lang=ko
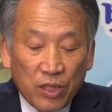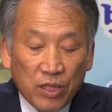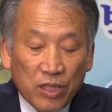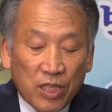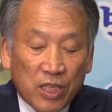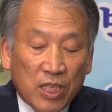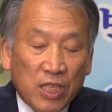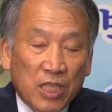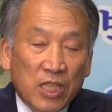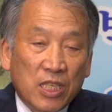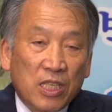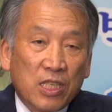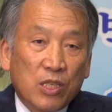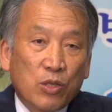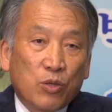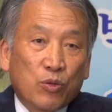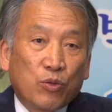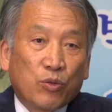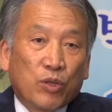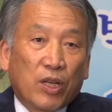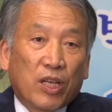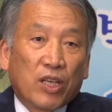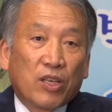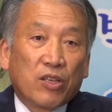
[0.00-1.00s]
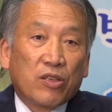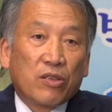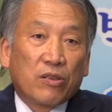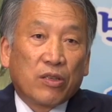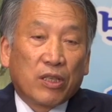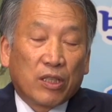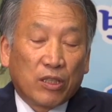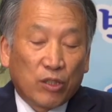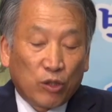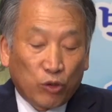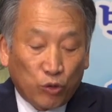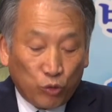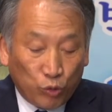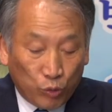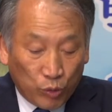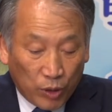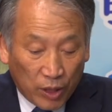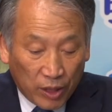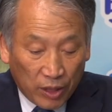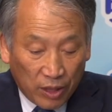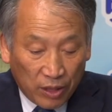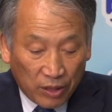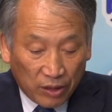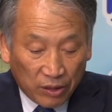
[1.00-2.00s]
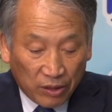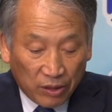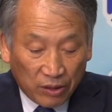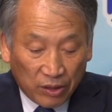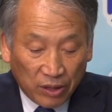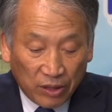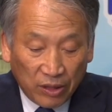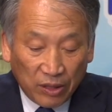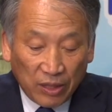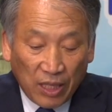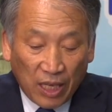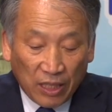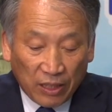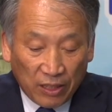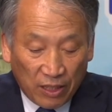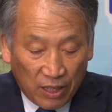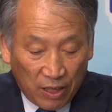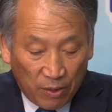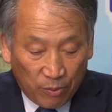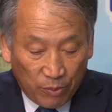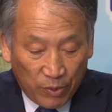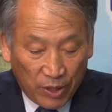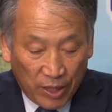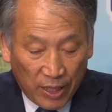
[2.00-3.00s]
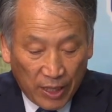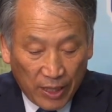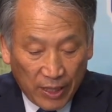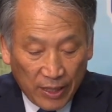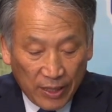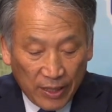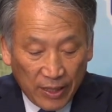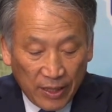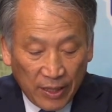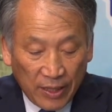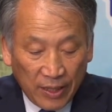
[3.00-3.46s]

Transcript: 진술의 기회를 주어야 되는 것은 당연합니다.